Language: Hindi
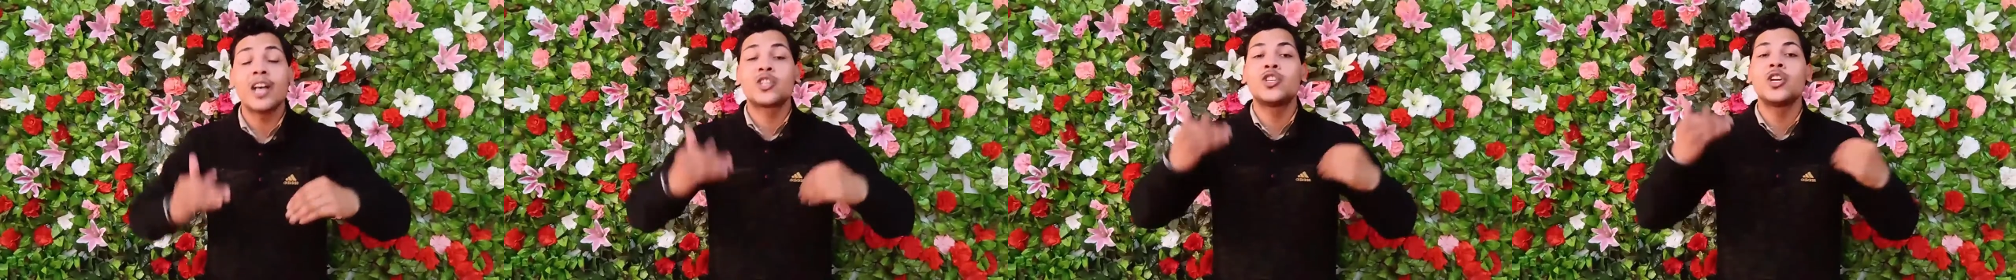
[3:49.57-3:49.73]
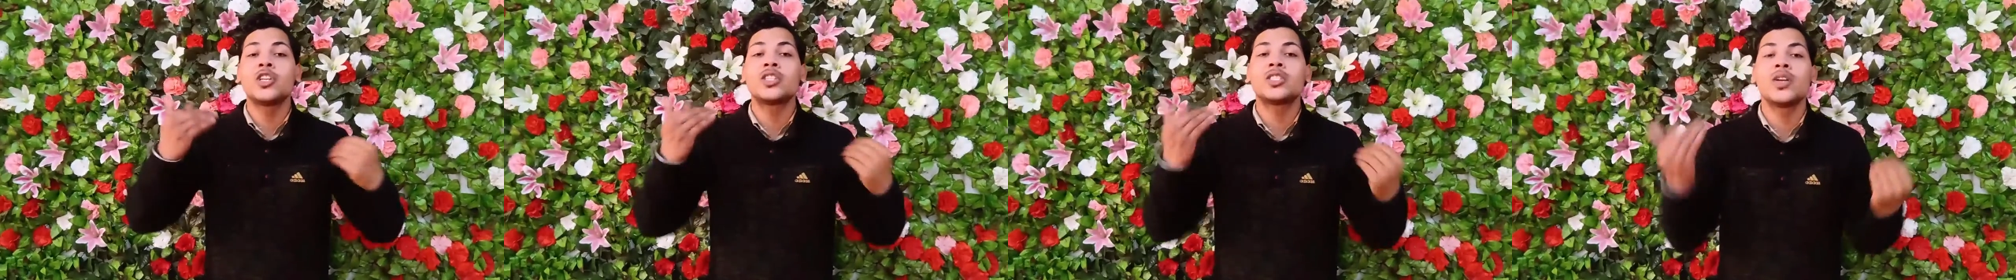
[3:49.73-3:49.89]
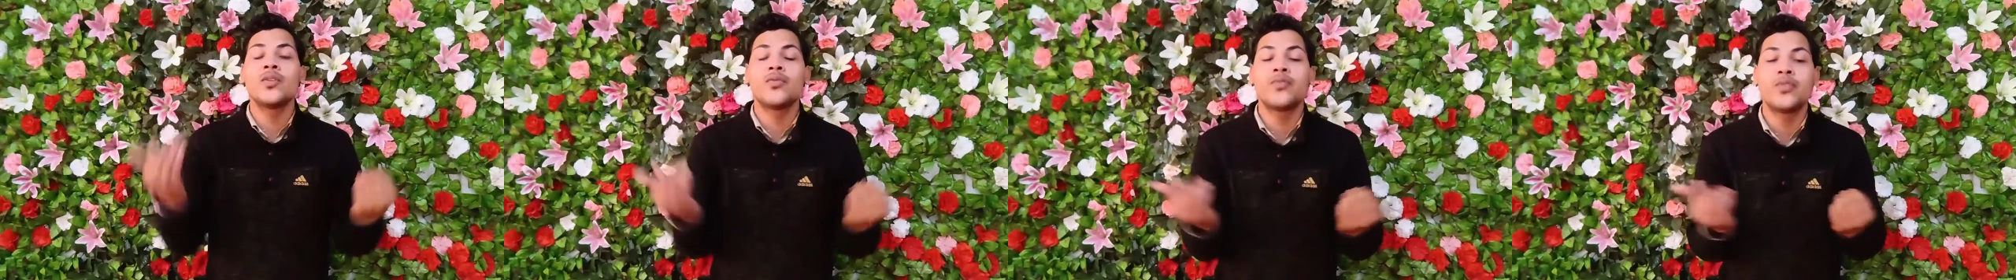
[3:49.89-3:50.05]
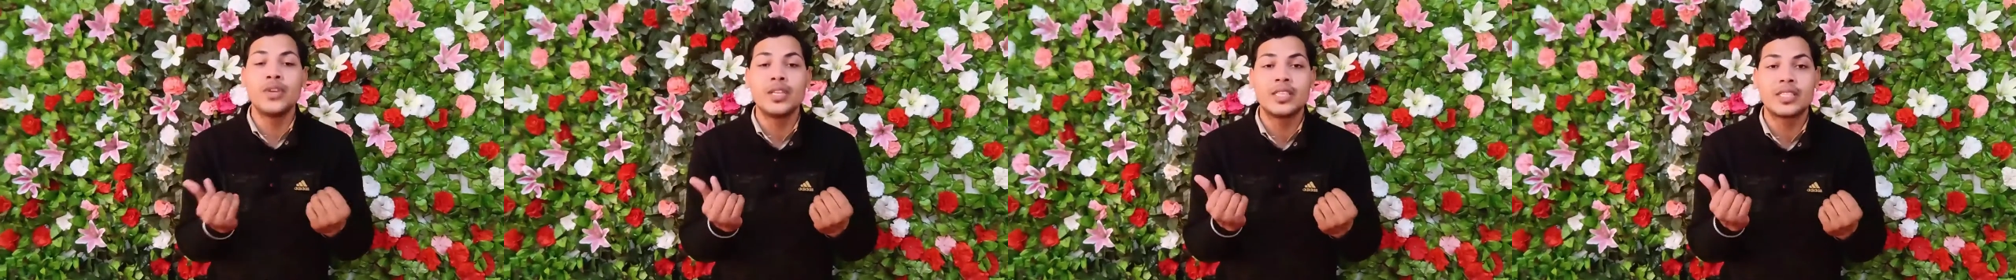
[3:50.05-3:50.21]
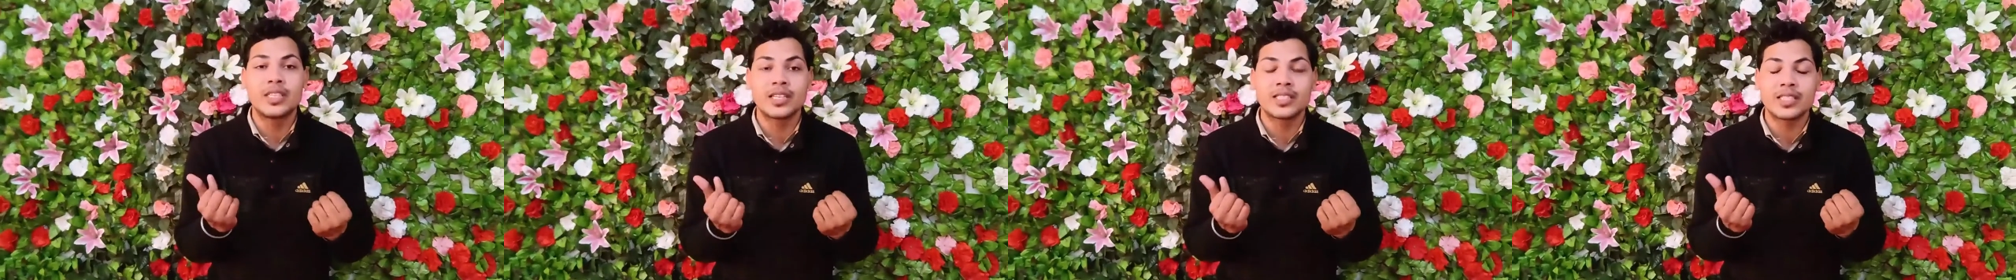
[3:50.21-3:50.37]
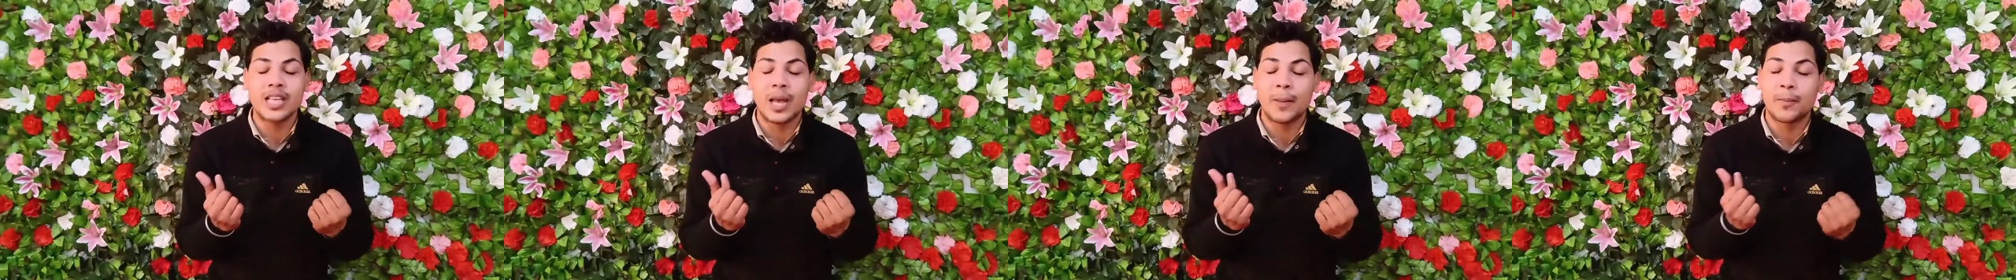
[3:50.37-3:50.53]
अच्छे अच्छे
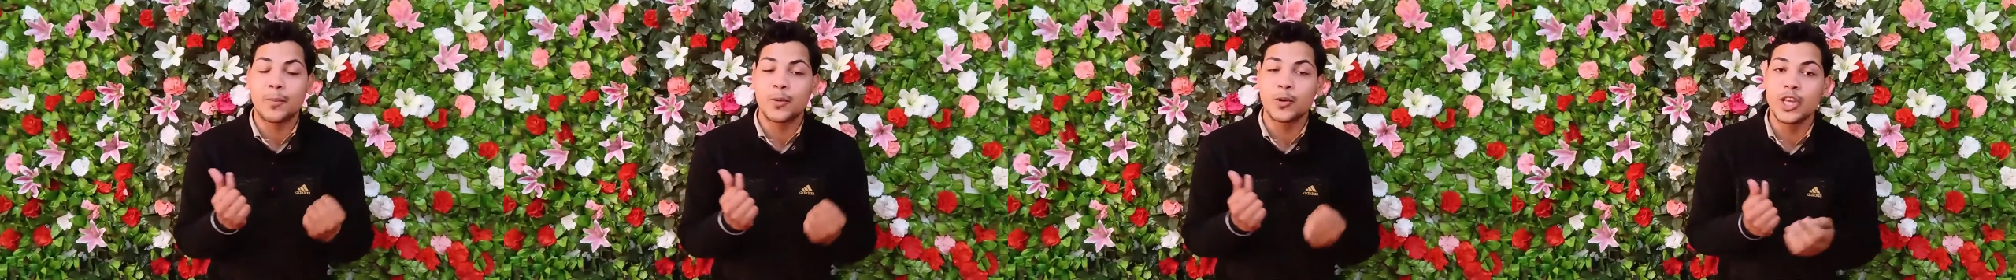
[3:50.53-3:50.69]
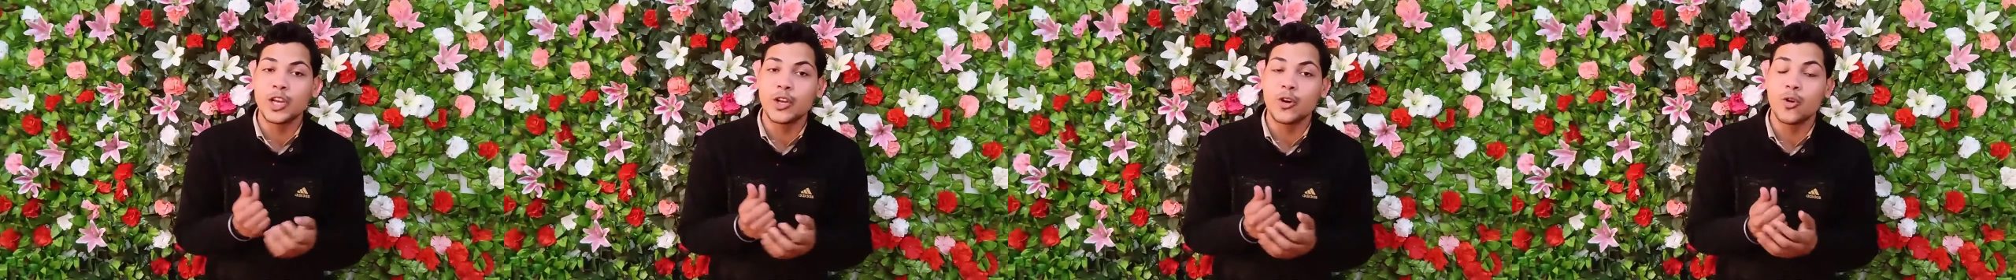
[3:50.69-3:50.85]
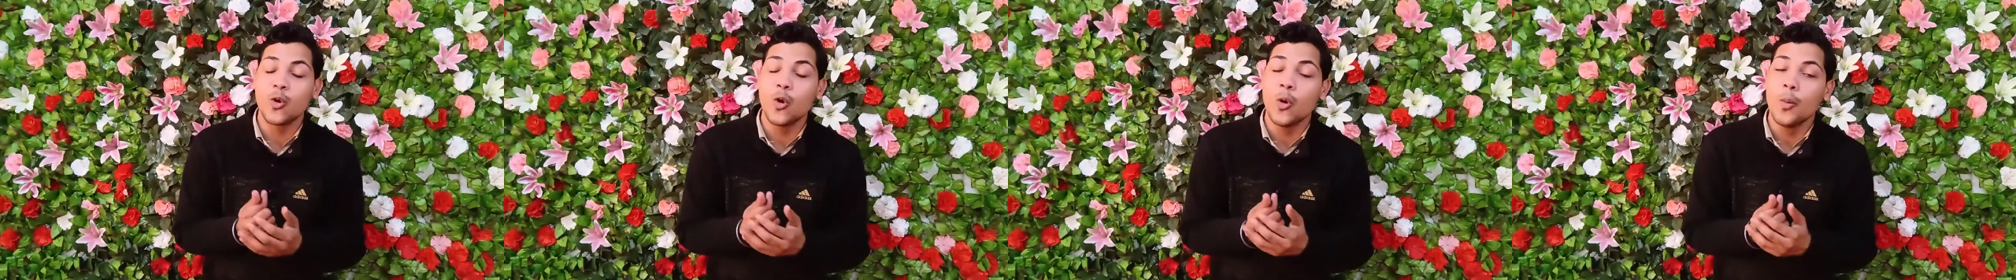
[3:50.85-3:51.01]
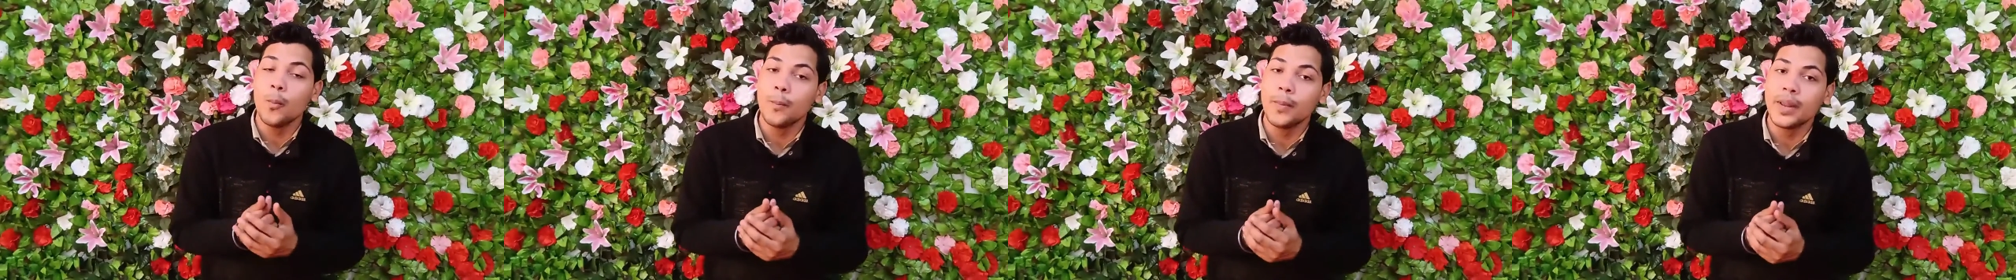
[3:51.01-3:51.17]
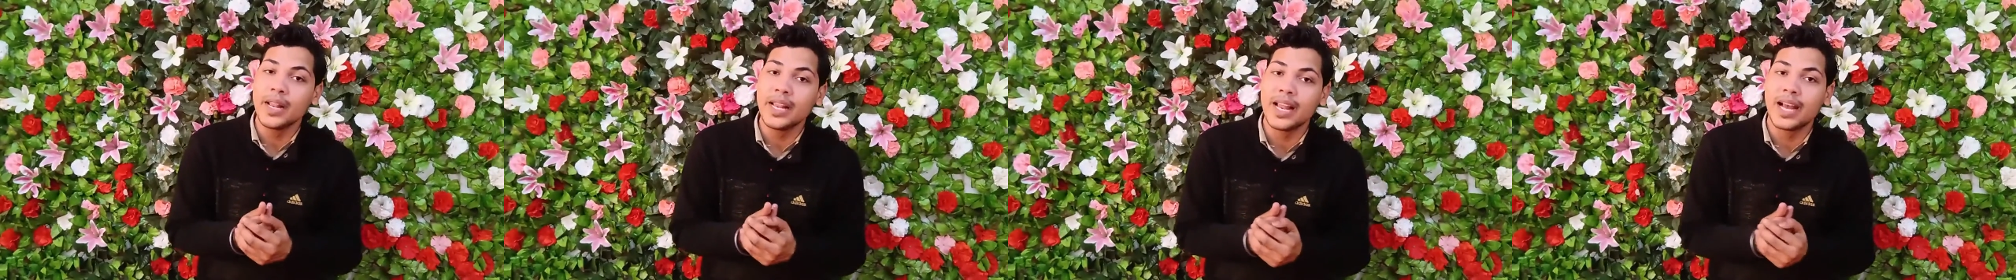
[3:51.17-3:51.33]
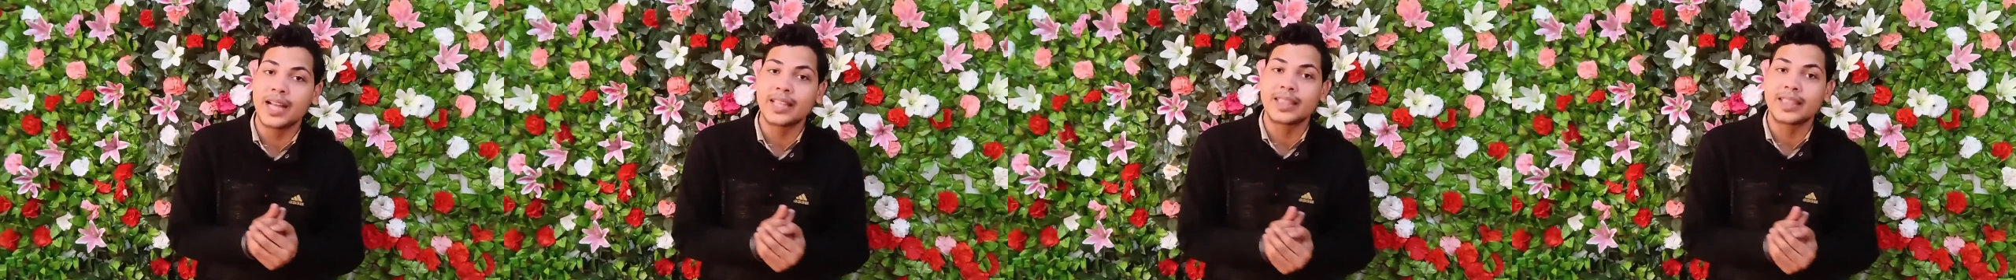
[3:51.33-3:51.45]
फीचर्स आपको देखने को मिल